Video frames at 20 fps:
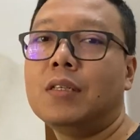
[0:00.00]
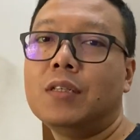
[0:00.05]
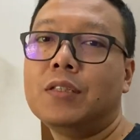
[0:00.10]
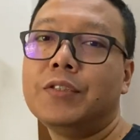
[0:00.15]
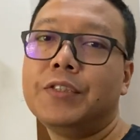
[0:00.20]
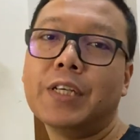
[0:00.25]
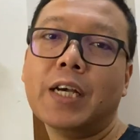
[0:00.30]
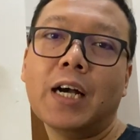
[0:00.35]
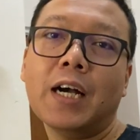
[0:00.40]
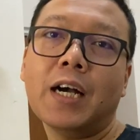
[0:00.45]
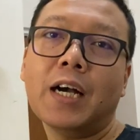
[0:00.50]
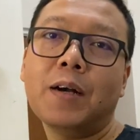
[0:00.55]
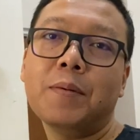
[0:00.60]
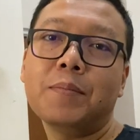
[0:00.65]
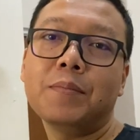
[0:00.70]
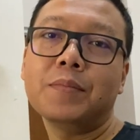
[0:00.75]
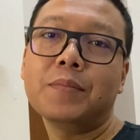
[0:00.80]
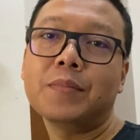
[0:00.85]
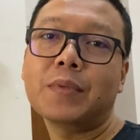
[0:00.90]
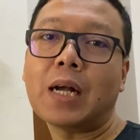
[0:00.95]

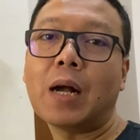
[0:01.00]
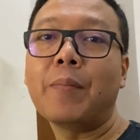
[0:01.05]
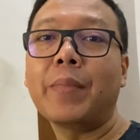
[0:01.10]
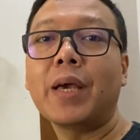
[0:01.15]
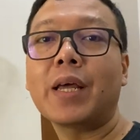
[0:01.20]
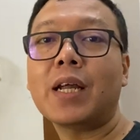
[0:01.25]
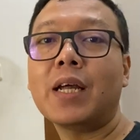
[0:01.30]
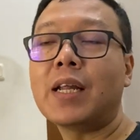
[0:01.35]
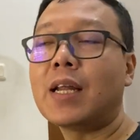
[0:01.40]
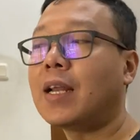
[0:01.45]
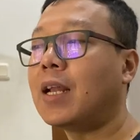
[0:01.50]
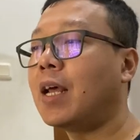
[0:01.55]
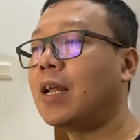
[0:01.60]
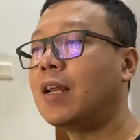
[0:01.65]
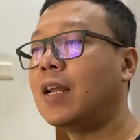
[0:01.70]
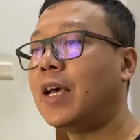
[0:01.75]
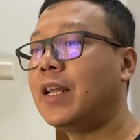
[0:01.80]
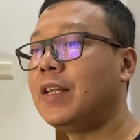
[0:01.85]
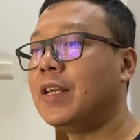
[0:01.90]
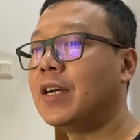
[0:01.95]
jam, kamera dan
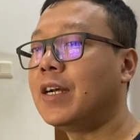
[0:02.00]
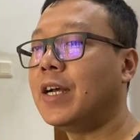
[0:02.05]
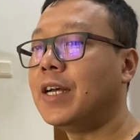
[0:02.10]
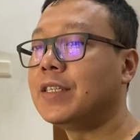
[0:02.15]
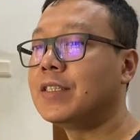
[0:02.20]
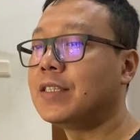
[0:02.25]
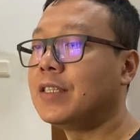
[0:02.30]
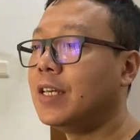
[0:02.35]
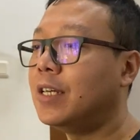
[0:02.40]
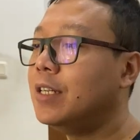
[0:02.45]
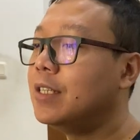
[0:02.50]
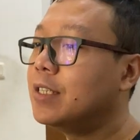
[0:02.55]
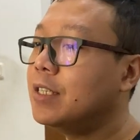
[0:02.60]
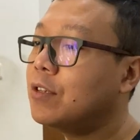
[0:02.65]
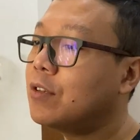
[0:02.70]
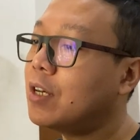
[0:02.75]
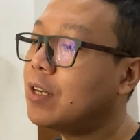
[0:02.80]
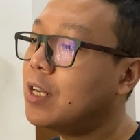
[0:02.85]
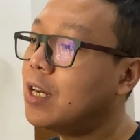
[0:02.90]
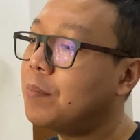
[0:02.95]
lain-lainnya guys. Nah di sini
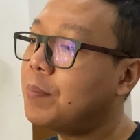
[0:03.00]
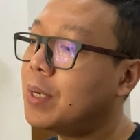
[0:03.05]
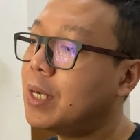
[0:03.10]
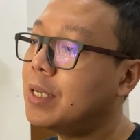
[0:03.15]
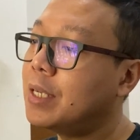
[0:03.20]
tuh ada apa